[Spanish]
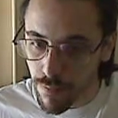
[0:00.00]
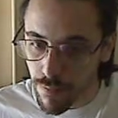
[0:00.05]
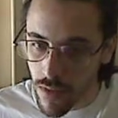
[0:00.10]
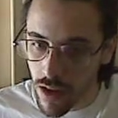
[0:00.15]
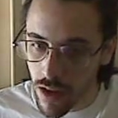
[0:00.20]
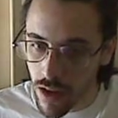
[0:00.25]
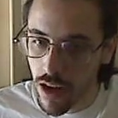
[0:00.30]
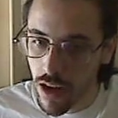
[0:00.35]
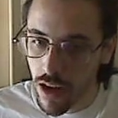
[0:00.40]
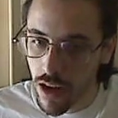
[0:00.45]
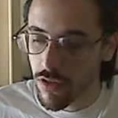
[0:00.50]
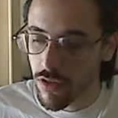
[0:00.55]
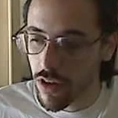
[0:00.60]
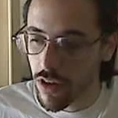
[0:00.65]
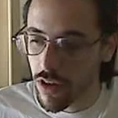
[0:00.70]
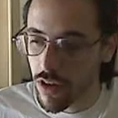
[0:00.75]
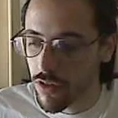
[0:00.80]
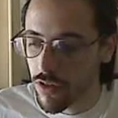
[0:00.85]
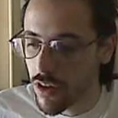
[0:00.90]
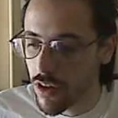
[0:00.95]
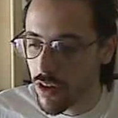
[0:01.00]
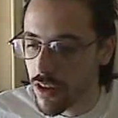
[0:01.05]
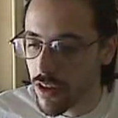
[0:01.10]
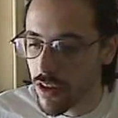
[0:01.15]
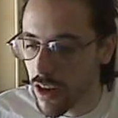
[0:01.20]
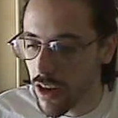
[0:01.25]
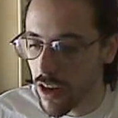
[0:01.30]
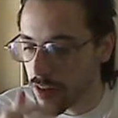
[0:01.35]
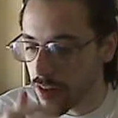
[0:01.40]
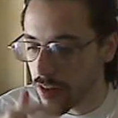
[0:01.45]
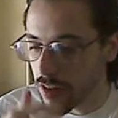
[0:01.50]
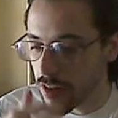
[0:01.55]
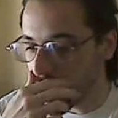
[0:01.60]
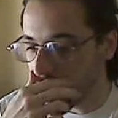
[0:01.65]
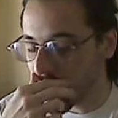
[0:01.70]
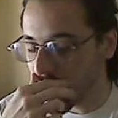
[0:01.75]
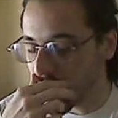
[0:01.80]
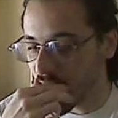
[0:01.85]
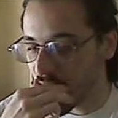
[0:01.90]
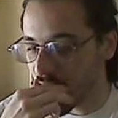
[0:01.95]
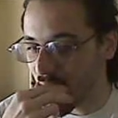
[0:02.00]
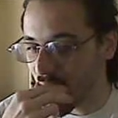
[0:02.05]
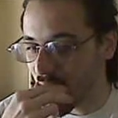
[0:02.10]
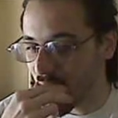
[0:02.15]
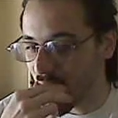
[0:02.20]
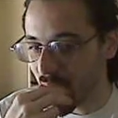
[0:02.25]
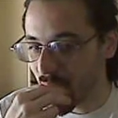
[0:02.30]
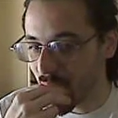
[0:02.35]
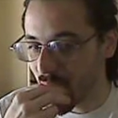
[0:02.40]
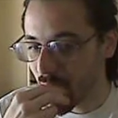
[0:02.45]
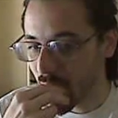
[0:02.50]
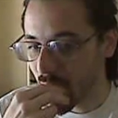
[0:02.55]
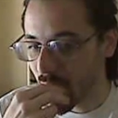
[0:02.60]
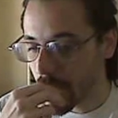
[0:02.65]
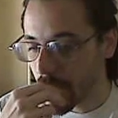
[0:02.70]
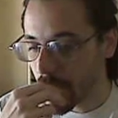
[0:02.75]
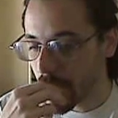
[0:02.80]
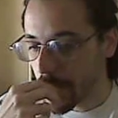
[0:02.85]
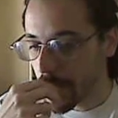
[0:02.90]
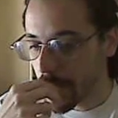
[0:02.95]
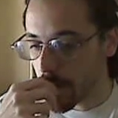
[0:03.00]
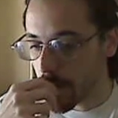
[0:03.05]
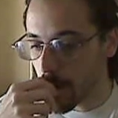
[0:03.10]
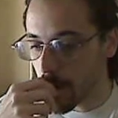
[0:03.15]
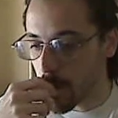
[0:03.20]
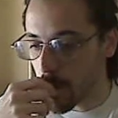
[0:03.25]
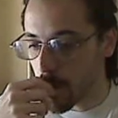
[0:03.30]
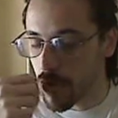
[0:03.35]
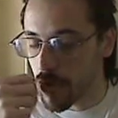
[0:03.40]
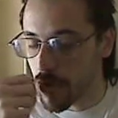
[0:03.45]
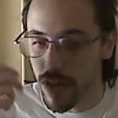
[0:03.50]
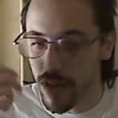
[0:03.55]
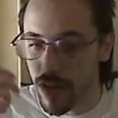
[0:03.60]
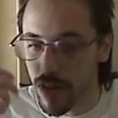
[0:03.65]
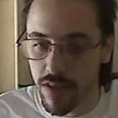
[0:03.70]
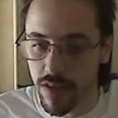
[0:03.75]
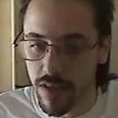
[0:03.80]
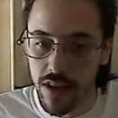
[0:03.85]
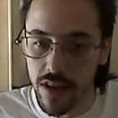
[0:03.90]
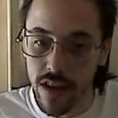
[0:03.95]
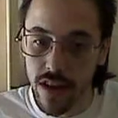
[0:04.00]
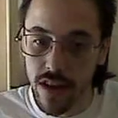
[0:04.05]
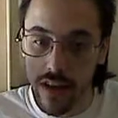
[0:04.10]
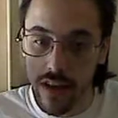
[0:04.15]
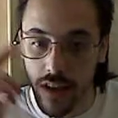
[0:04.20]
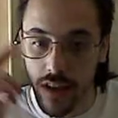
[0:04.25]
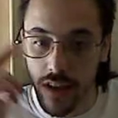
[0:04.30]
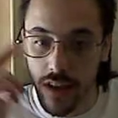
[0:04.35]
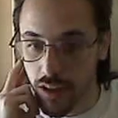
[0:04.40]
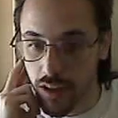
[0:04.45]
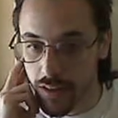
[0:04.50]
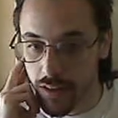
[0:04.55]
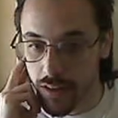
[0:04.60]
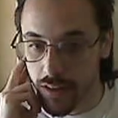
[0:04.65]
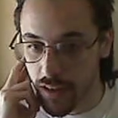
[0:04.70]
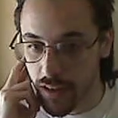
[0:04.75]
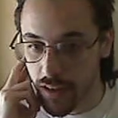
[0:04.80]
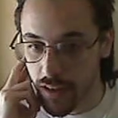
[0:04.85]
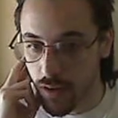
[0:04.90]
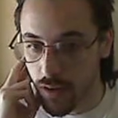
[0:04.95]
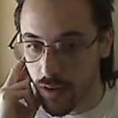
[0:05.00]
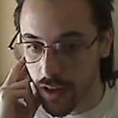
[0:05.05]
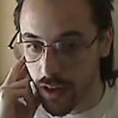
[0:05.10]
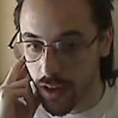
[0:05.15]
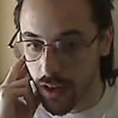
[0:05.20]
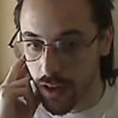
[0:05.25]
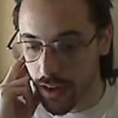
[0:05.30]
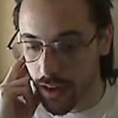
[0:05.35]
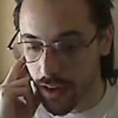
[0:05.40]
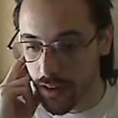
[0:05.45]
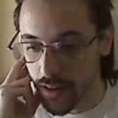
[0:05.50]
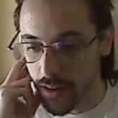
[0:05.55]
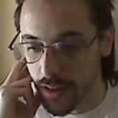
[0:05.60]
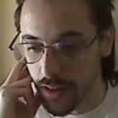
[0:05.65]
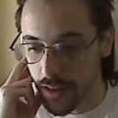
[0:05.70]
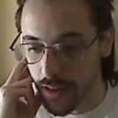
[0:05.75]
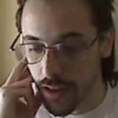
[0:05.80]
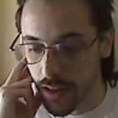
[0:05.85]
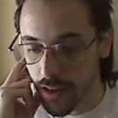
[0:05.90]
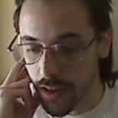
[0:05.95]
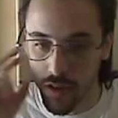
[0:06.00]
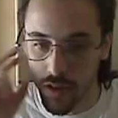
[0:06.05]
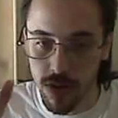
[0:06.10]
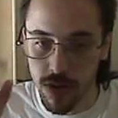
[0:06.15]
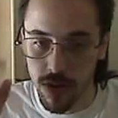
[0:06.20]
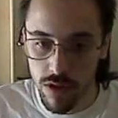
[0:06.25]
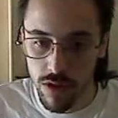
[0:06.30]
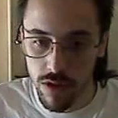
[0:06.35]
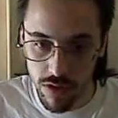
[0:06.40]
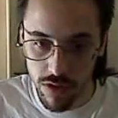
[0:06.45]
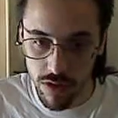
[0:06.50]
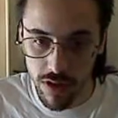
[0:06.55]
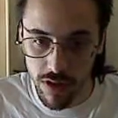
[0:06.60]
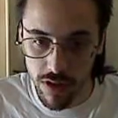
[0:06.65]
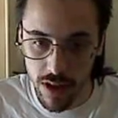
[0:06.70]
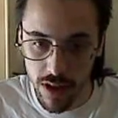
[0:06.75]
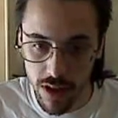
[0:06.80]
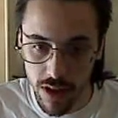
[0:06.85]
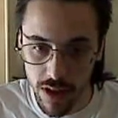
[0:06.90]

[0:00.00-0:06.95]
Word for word: en las, oraciones, en las distintas oraciones que uno puede decir en castellano acá en Argentina con nuestro sistema.